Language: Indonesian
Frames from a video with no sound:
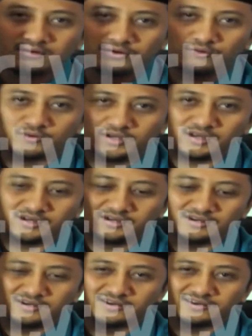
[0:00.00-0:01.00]
the
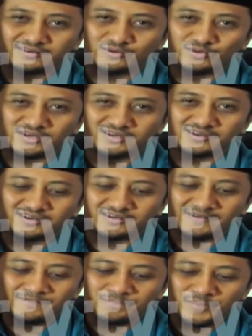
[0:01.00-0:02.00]
winner, the winner.
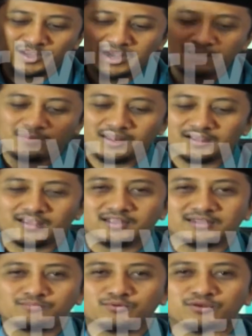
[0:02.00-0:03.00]
Apalagi
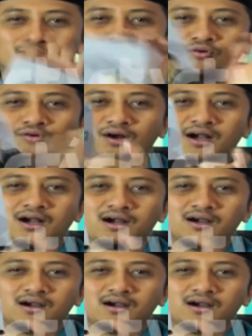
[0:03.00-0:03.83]
yang punya doa.